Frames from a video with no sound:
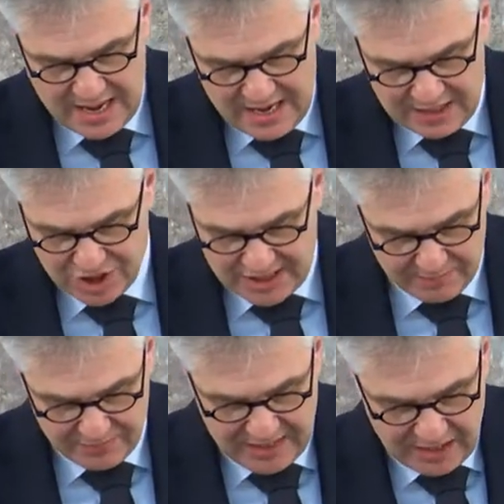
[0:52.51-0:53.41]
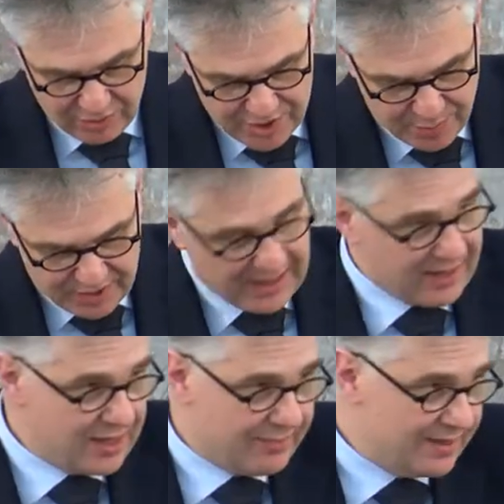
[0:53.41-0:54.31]
entstammt der Augsburger
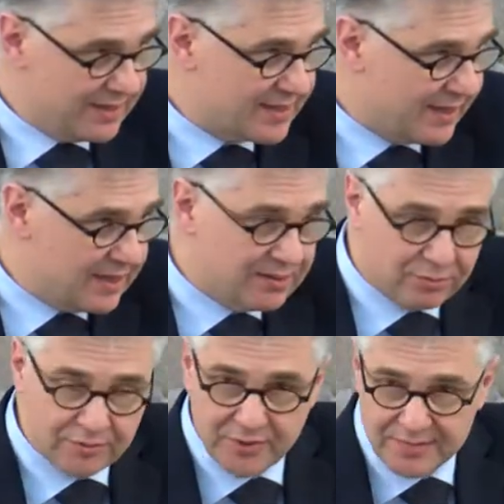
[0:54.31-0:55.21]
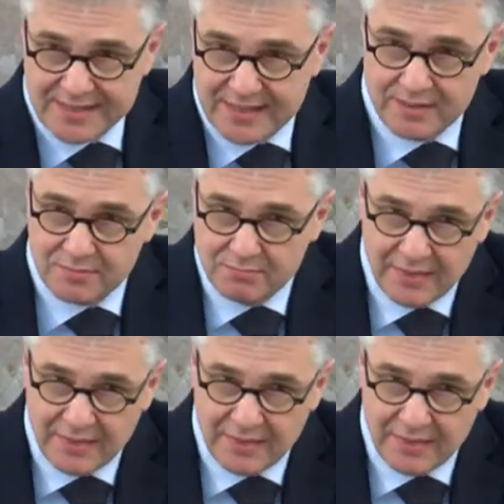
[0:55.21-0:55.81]
Allgemeinen Zeitung vom 10.